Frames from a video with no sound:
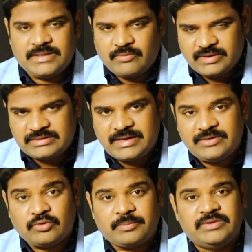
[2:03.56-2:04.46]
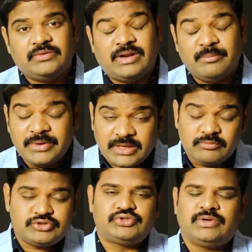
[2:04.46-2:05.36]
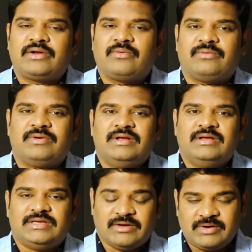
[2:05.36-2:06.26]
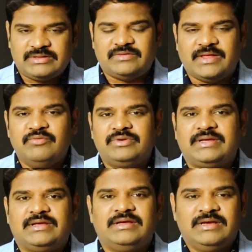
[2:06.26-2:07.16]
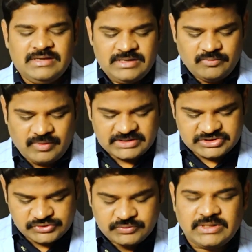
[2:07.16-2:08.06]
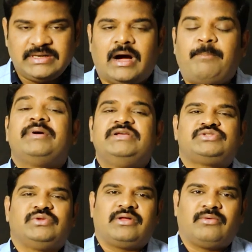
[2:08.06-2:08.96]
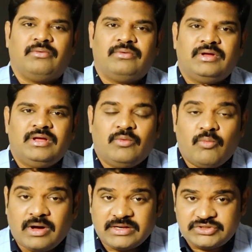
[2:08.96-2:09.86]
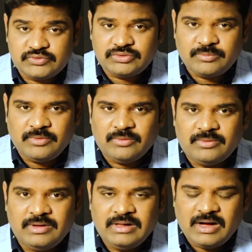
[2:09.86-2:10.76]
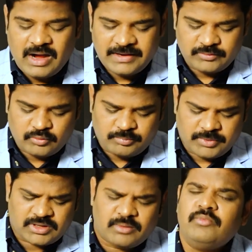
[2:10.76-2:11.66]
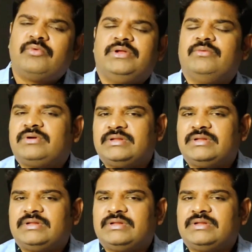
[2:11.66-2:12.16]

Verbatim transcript: ఎవరైతే ఆయన కృప ఎందు నమ్మిక ఉంచుతున్నారో ఎవరైతే దేవునికి వారి జీవితాన్ని అప్పగిస్తున్నారో వారి జీవితంలో ఆయన కృప కమ్ముకుని